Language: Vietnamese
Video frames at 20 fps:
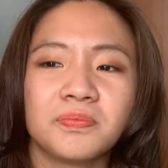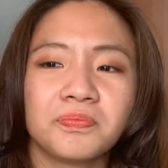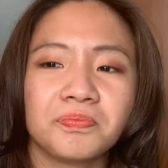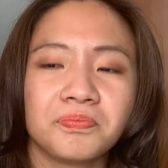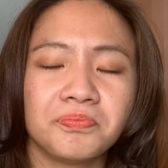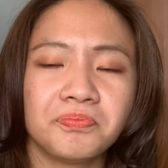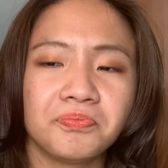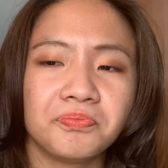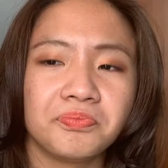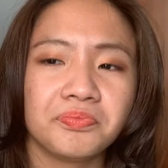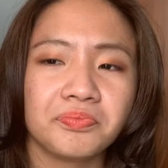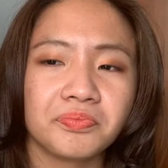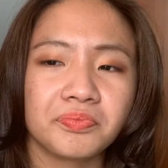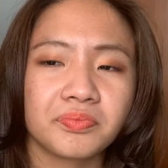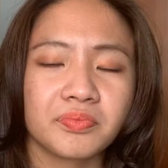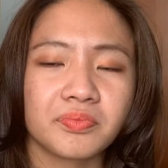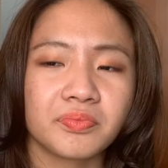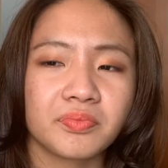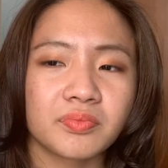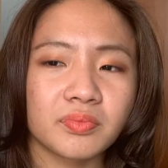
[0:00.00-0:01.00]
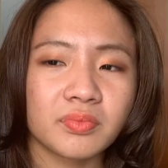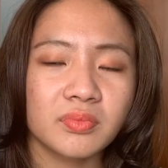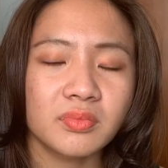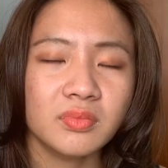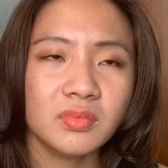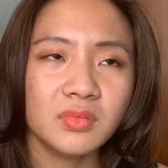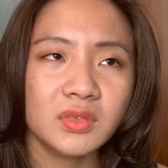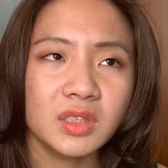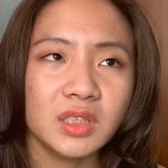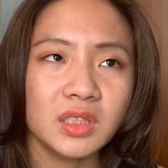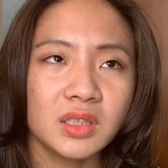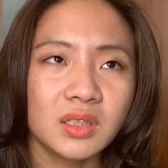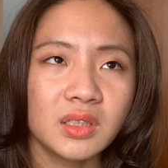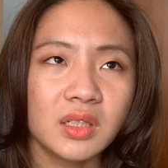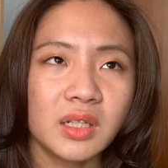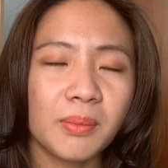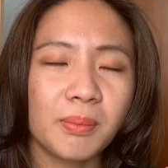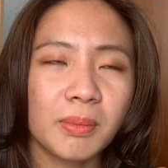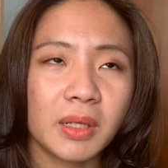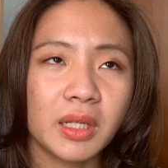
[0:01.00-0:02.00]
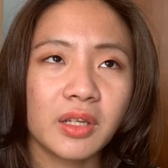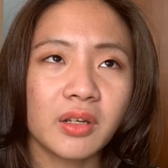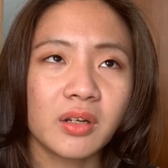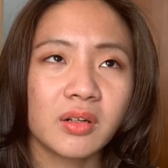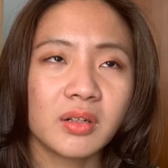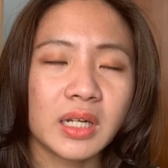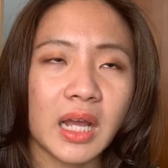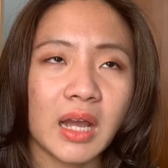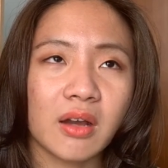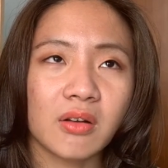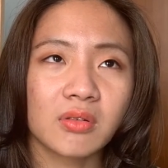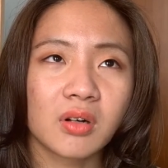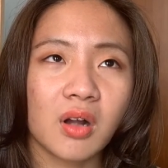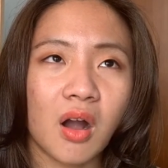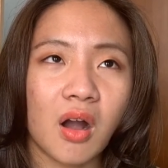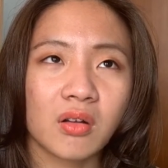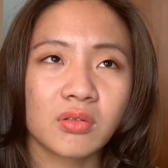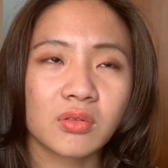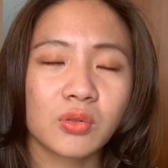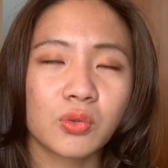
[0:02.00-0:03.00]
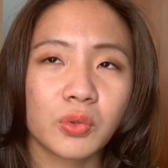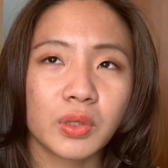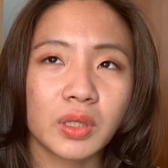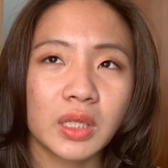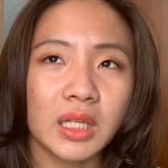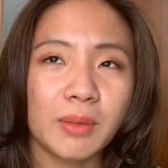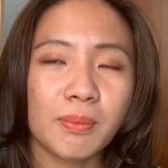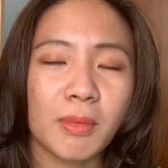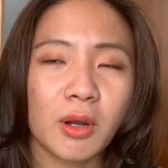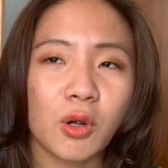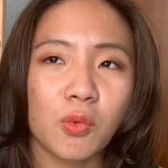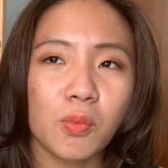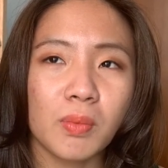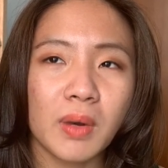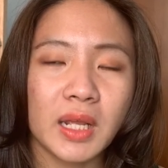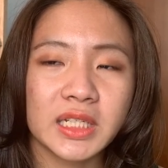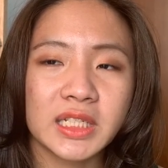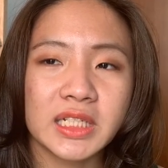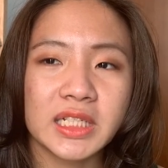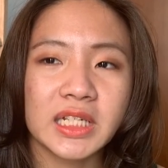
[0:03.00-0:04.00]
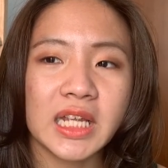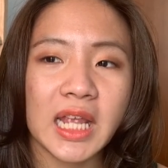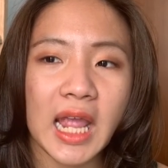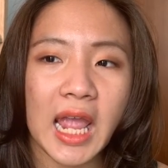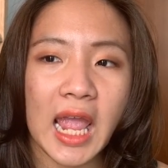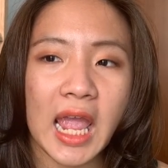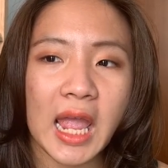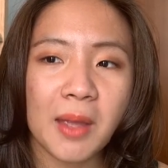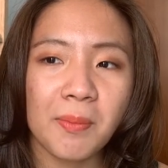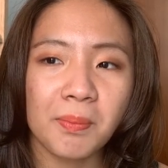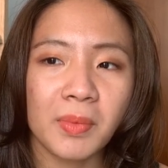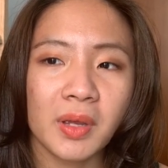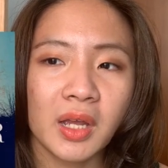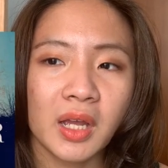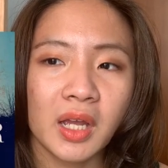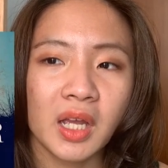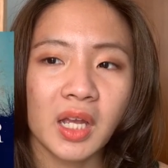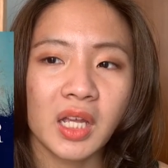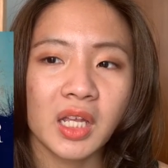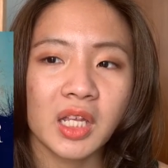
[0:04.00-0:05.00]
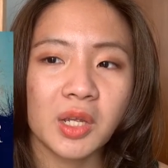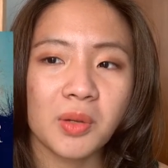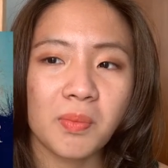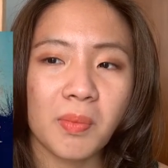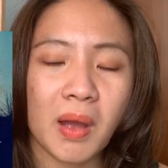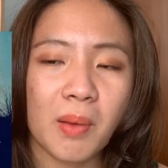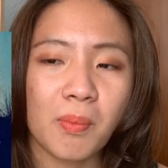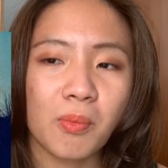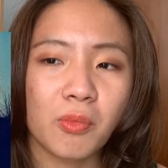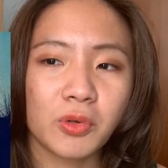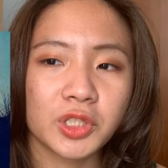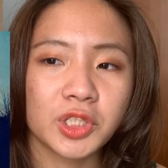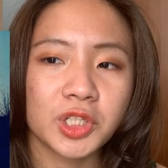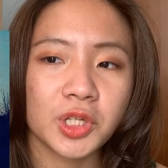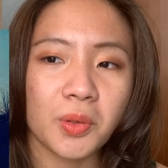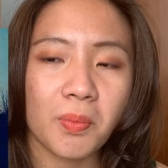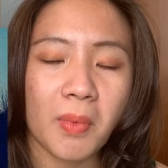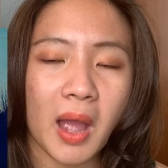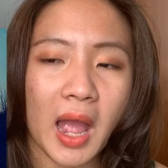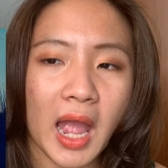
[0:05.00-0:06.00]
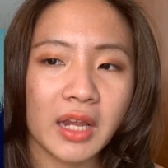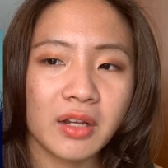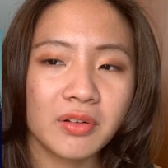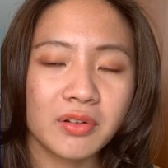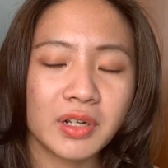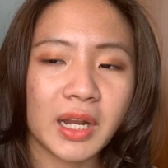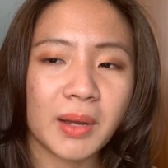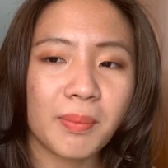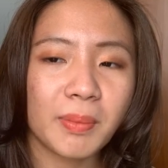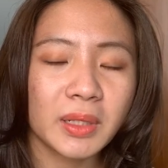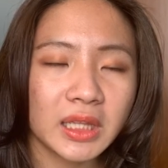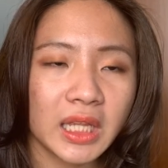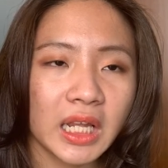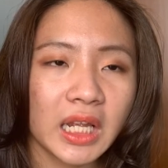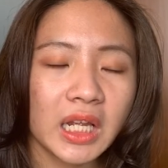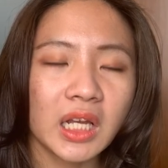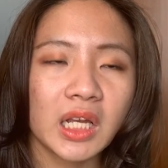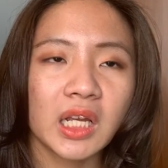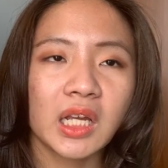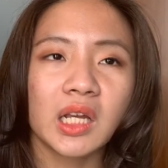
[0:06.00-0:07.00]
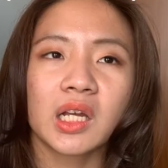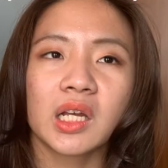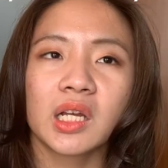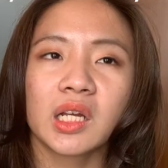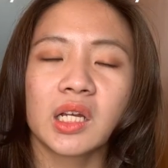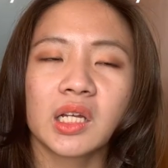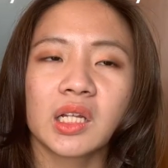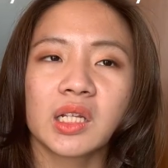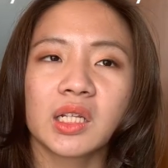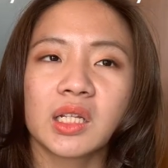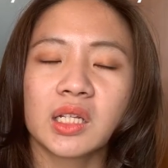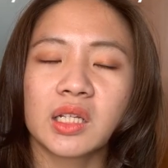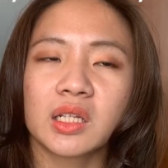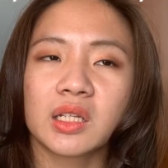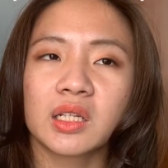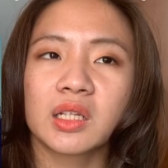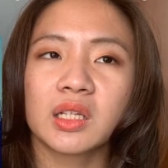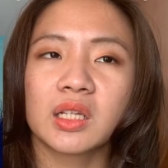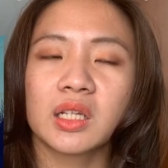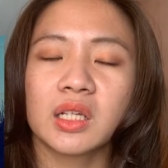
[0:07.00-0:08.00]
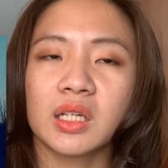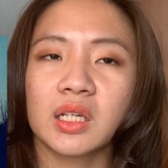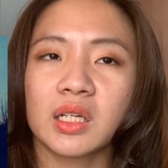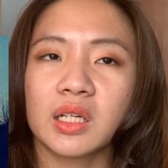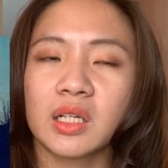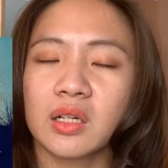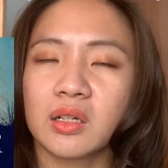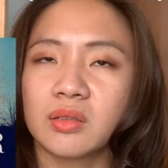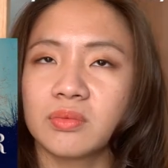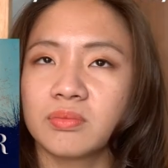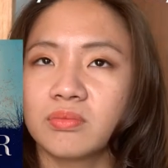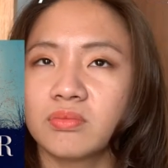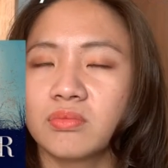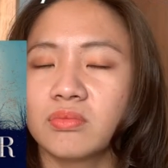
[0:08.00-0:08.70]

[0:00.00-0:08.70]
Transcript: uhm, để mình nhớ nè còn cuốn gì mà cũng là chị em nhưng mà một trong hai người đã mất tích thì um,